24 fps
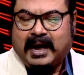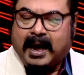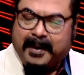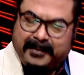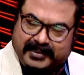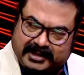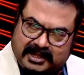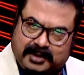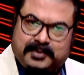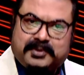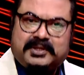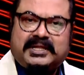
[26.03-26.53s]

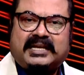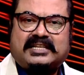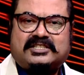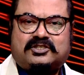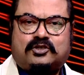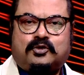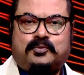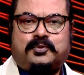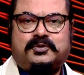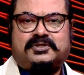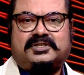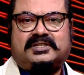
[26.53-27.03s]
আমাদের মধ্যে
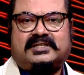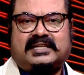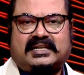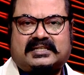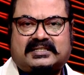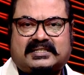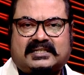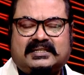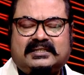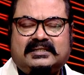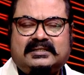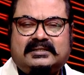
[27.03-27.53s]
আজকে উপস্থিত
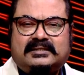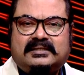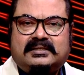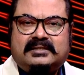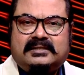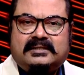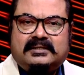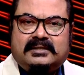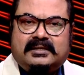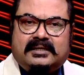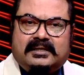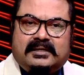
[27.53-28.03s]
আছেন
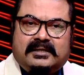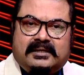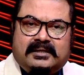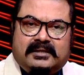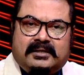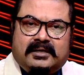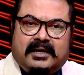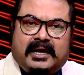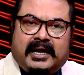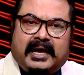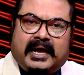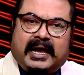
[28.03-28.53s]

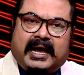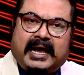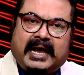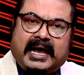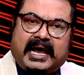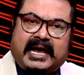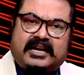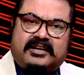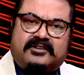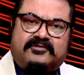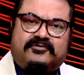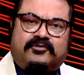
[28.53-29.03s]

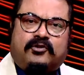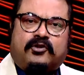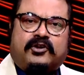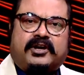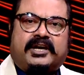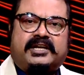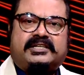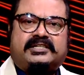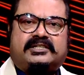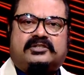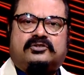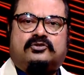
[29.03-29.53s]

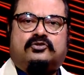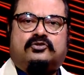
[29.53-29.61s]
অ্যাডভোকেট